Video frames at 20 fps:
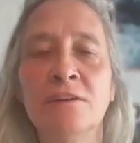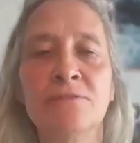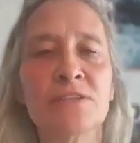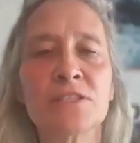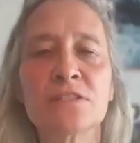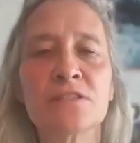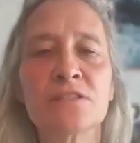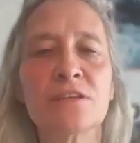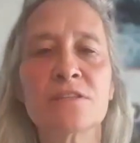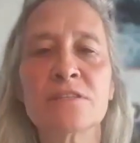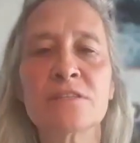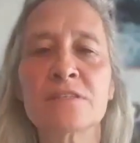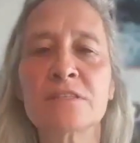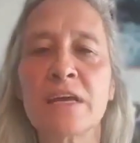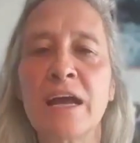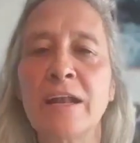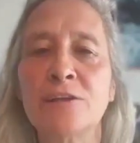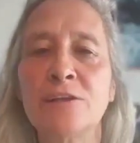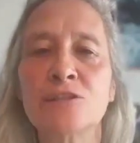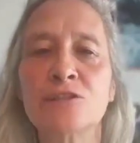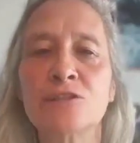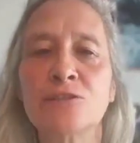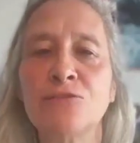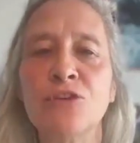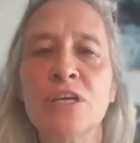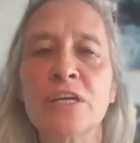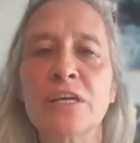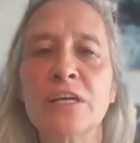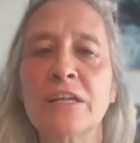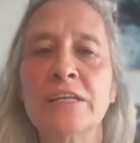was das alles
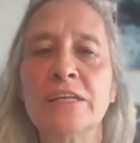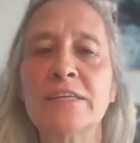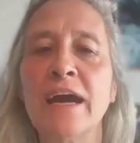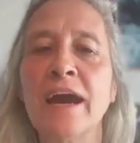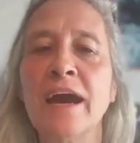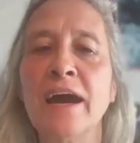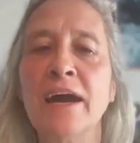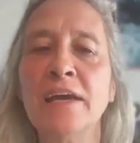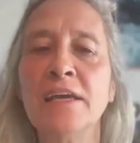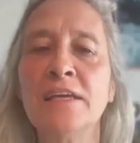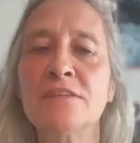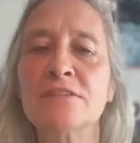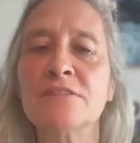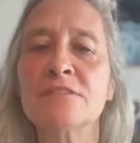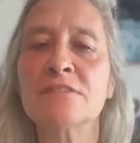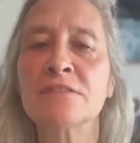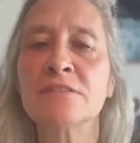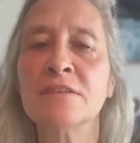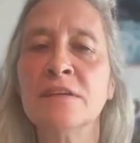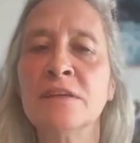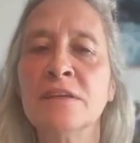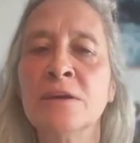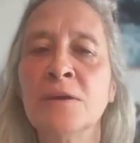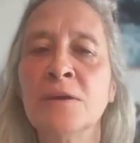wirklich heißt,